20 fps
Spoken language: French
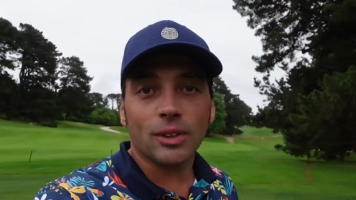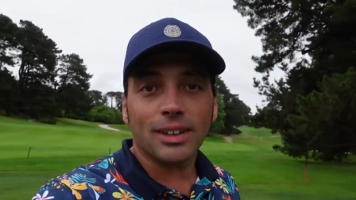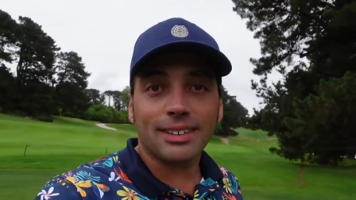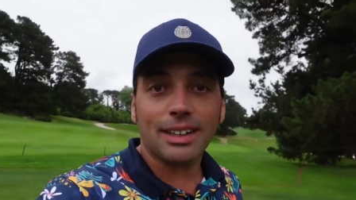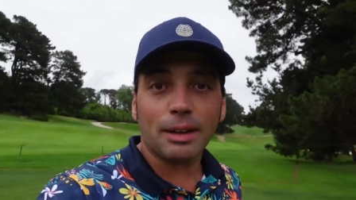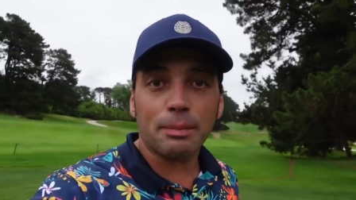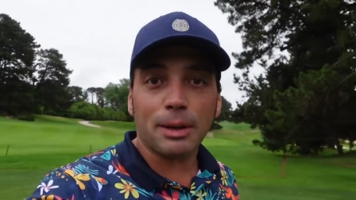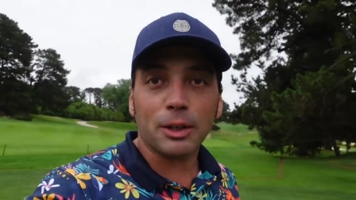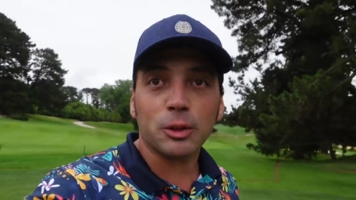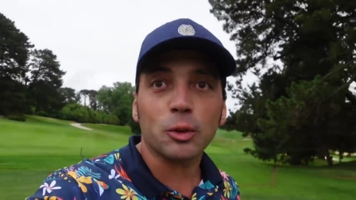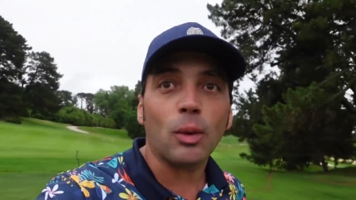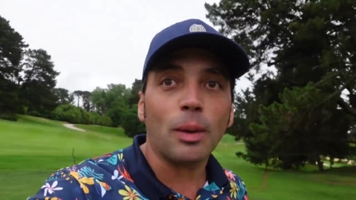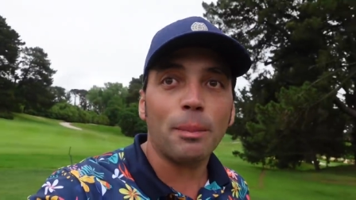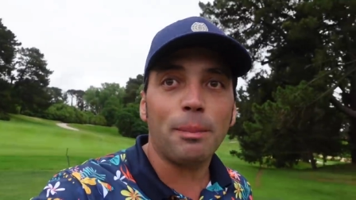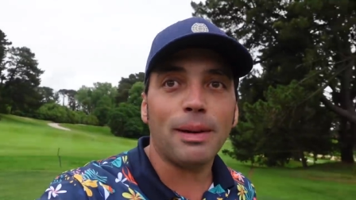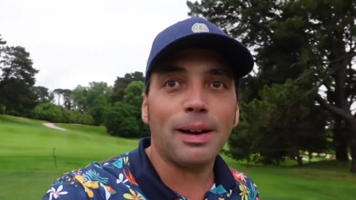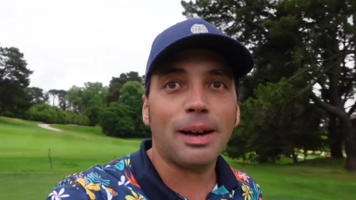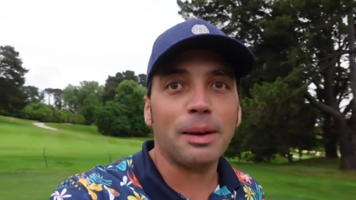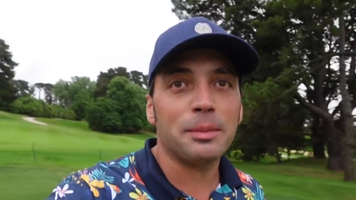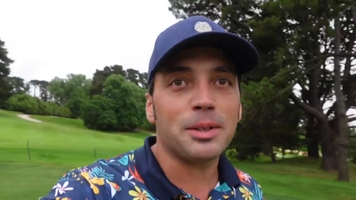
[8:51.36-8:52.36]
on attaque par trois
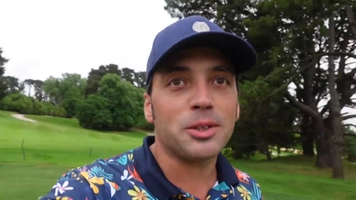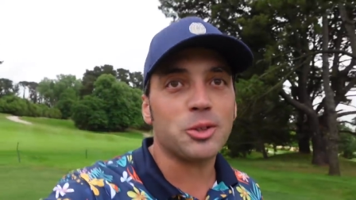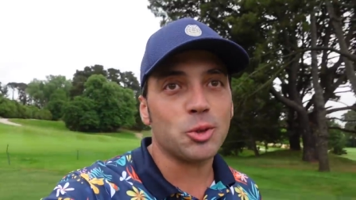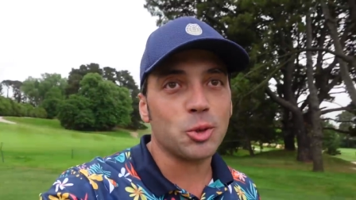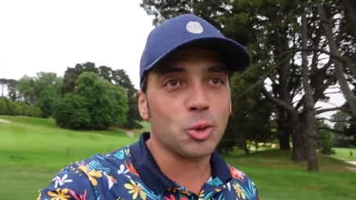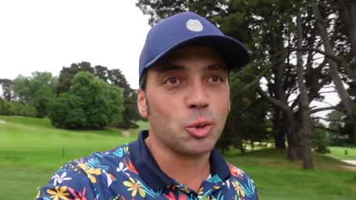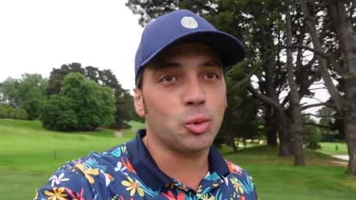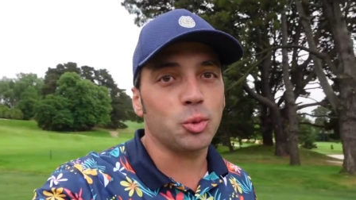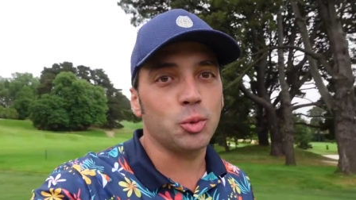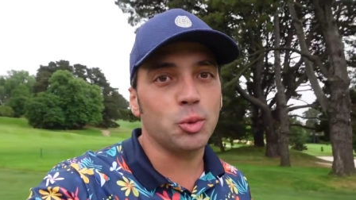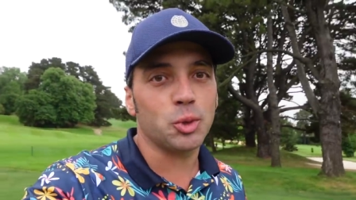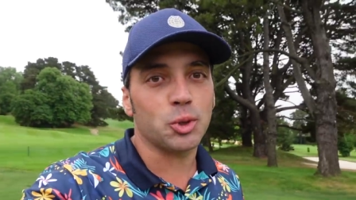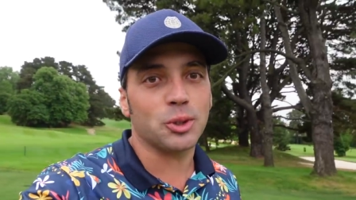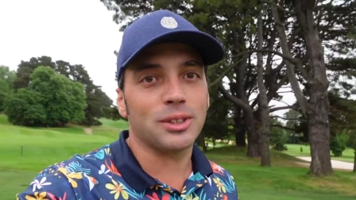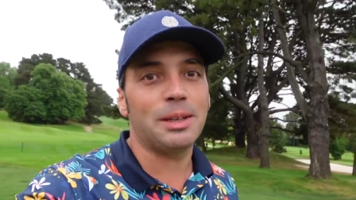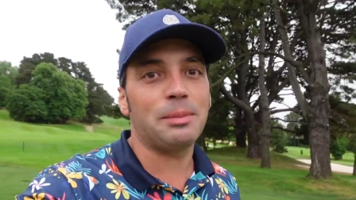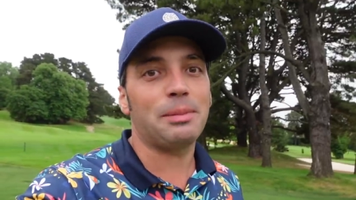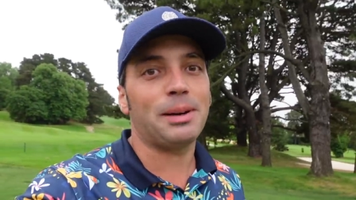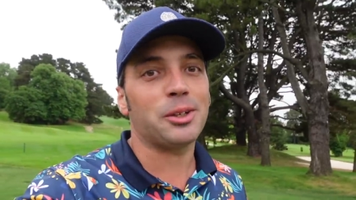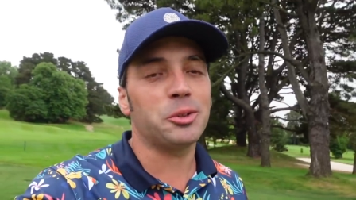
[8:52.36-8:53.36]
parts, mais surtout ce
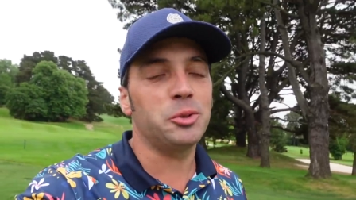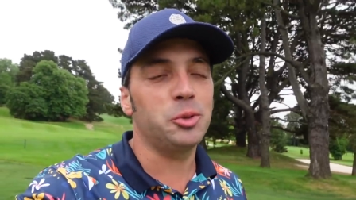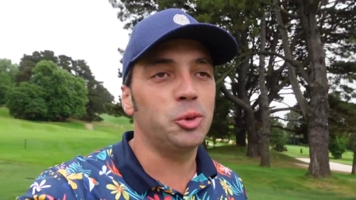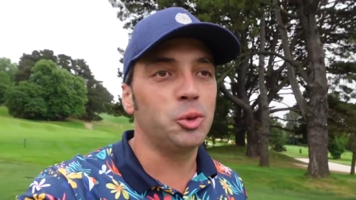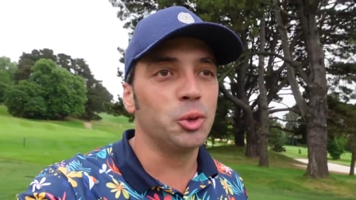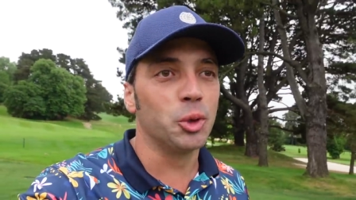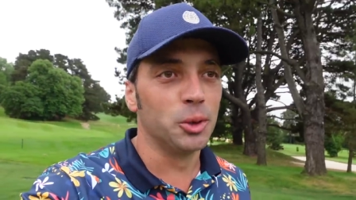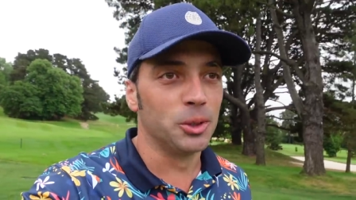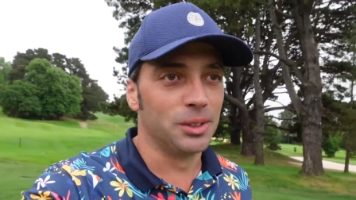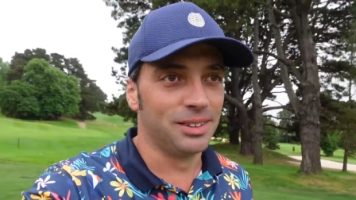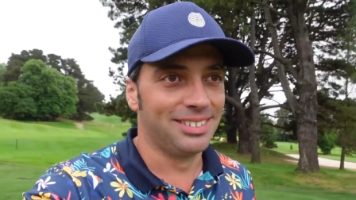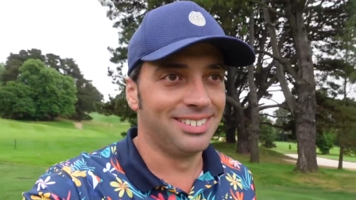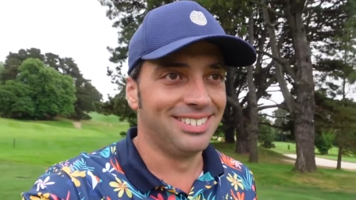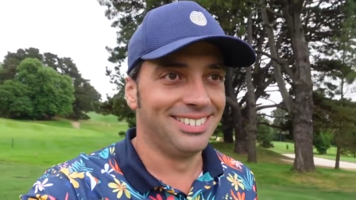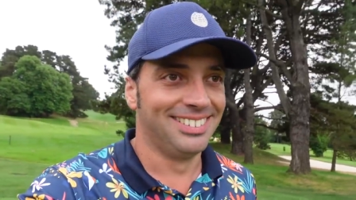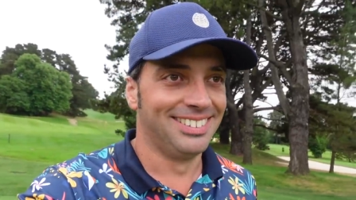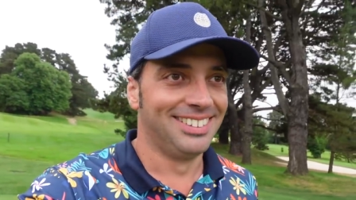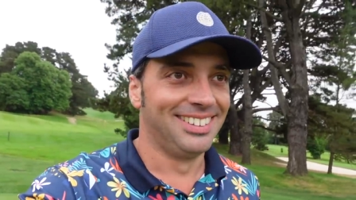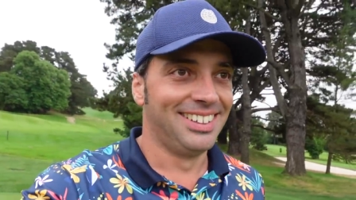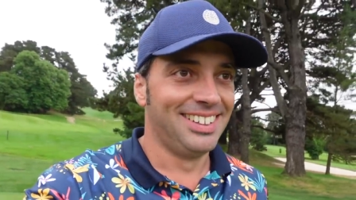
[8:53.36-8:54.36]
départ du 2,
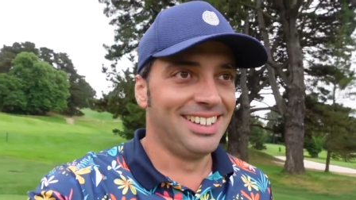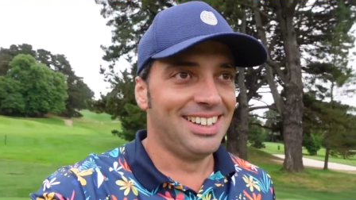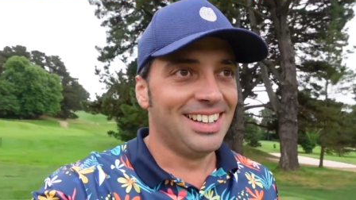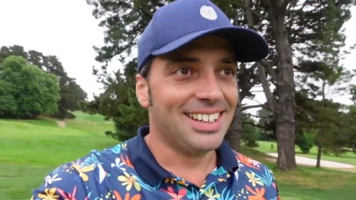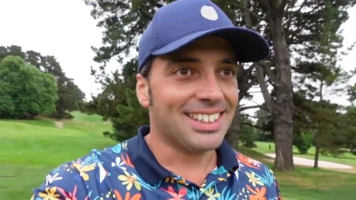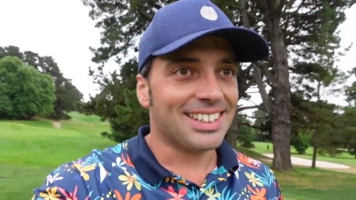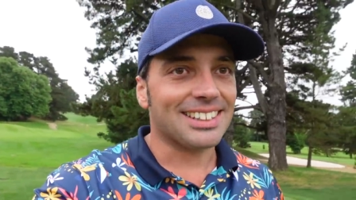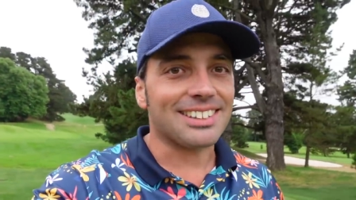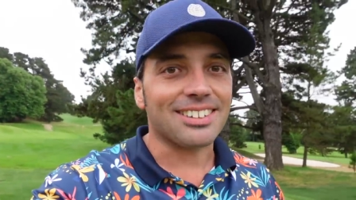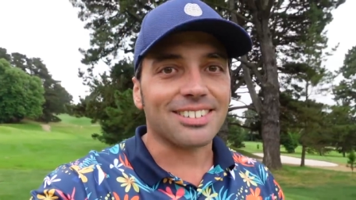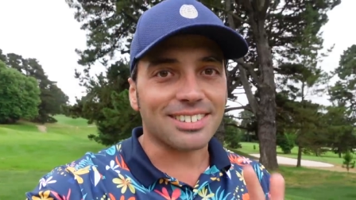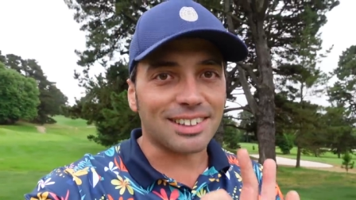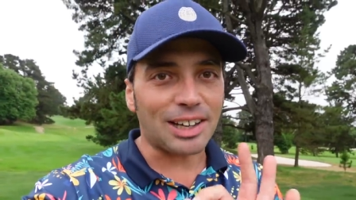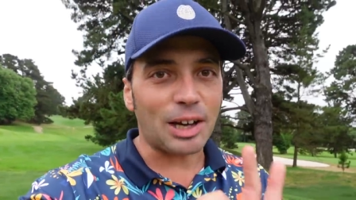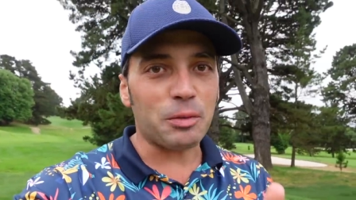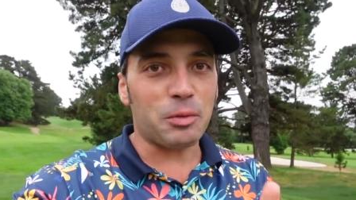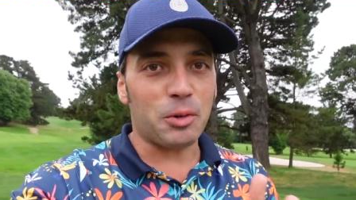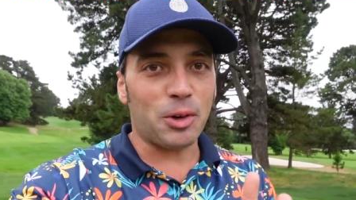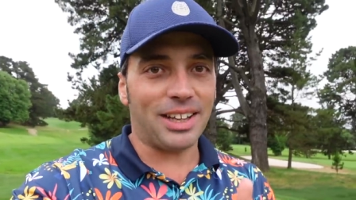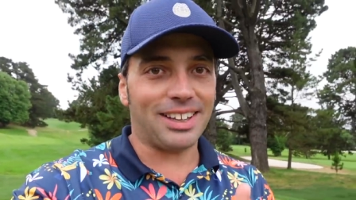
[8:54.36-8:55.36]
qui est en
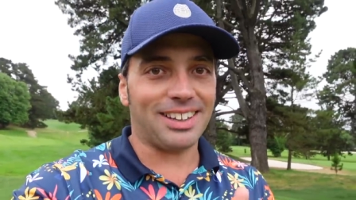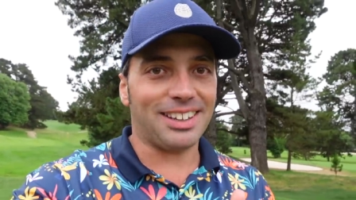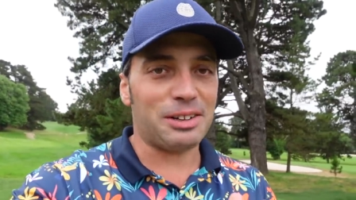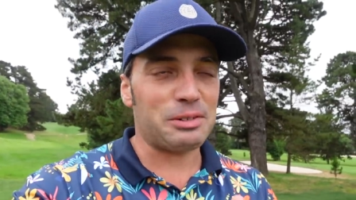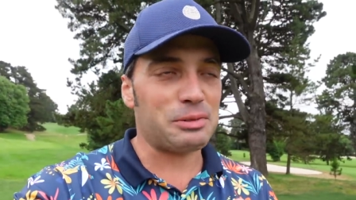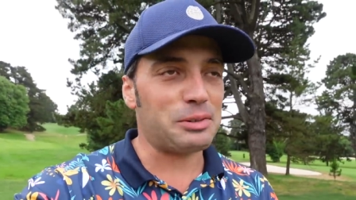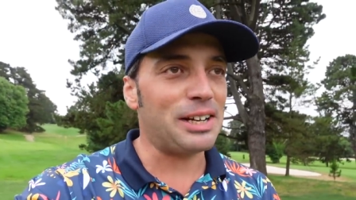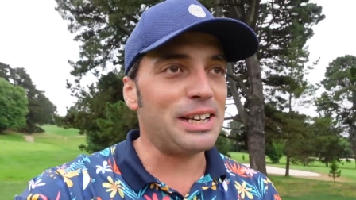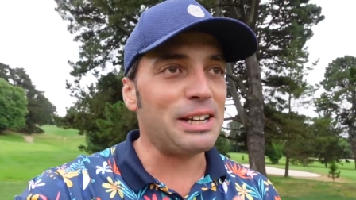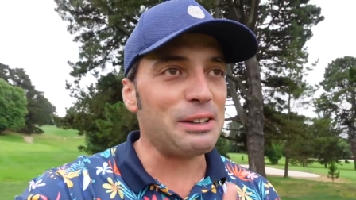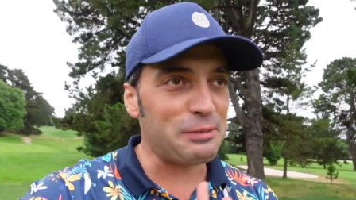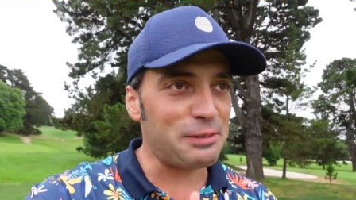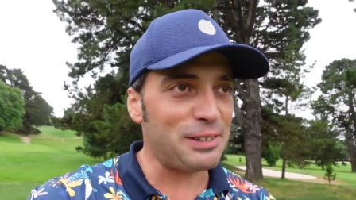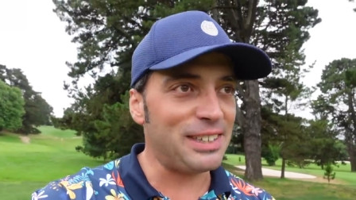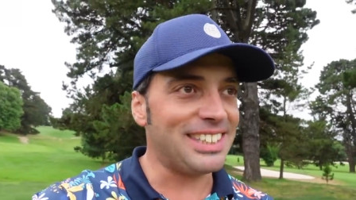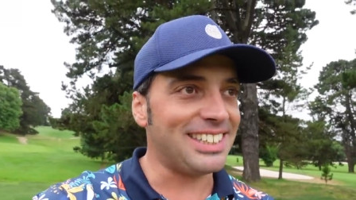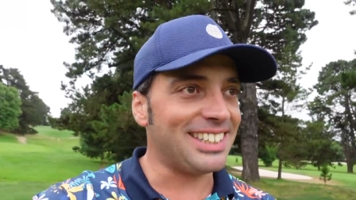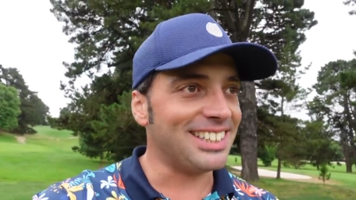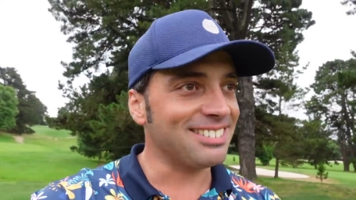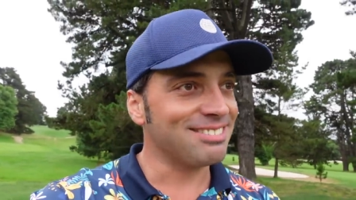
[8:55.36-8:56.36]
travaux la dernière fois, il est
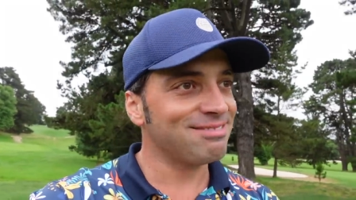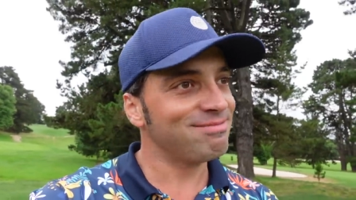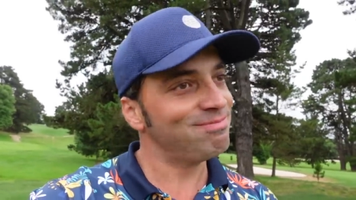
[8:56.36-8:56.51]
fini.